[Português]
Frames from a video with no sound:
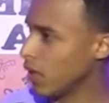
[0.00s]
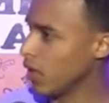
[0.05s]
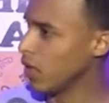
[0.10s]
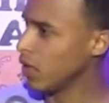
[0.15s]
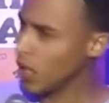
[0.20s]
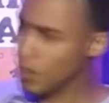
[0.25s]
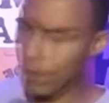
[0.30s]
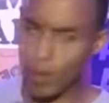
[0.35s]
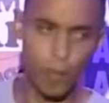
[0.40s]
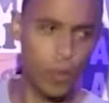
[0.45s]

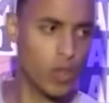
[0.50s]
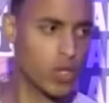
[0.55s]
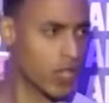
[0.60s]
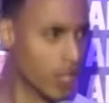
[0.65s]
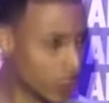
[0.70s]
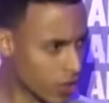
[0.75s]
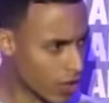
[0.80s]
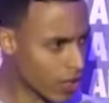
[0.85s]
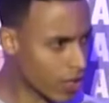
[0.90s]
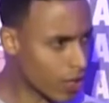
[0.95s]
Ia pro ponto
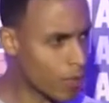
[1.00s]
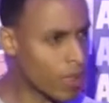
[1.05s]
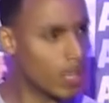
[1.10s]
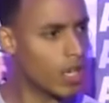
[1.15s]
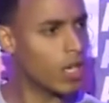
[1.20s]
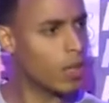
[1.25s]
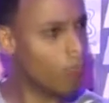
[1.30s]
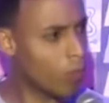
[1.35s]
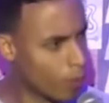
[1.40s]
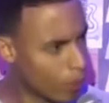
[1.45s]
seis horas da manhã,
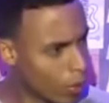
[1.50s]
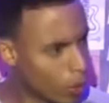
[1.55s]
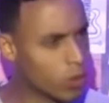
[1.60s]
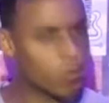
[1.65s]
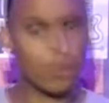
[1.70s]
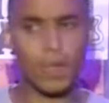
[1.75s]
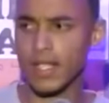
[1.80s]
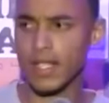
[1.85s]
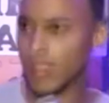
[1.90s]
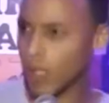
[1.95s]
ia pro
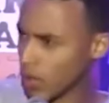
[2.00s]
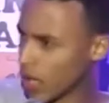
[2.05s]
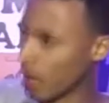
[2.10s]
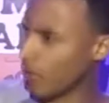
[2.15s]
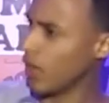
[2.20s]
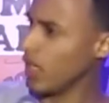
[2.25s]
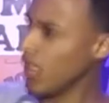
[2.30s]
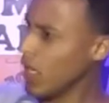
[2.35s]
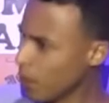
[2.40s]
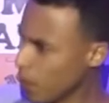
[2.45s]
ponto, me
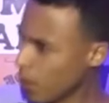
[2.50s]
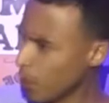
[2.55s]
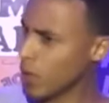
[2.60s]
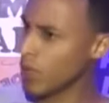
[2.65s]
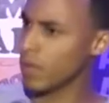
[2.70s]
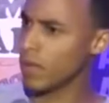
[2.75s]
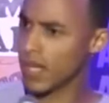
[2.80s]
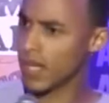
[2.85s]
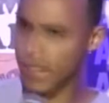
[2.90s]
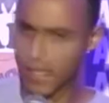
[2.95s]
assaltava. Ia pro
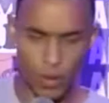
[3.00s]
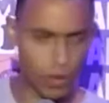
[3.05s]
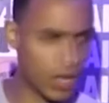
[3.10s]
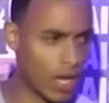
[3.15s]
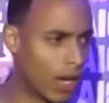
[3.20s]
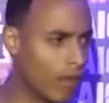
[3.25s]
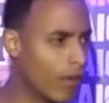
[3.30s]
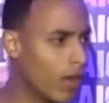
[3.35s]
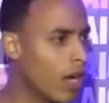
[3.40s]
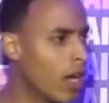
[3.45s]
ponto, me
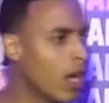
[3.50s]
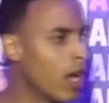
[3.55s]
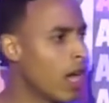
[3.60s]
assaltava.